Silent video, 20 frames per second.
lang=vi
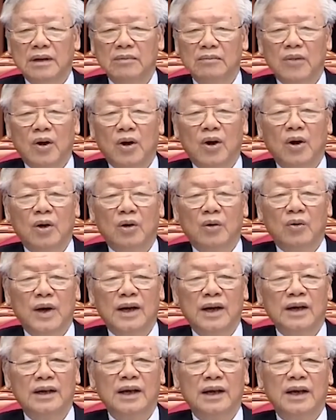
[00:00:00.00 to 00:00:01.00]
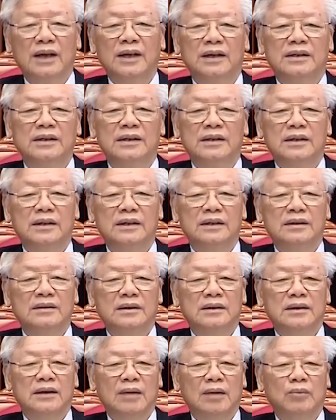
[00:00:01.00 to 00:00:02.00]
gắn bó đoàn kết
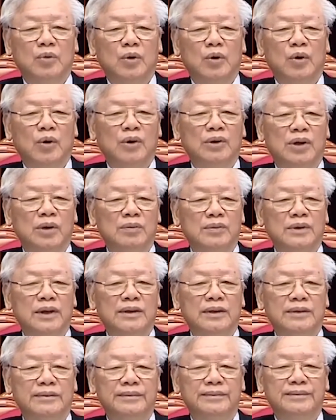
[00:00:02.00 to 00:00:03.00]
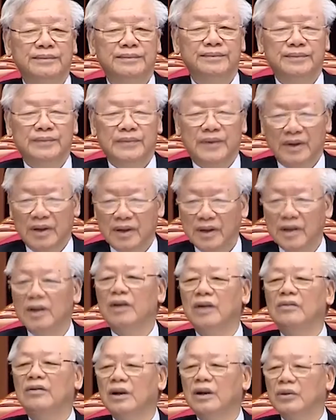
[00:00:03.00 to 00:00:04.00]
thành một khối thống nhất thì người
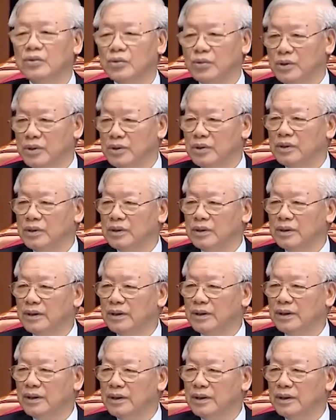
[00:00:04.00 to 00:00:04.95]
đó vào trung ương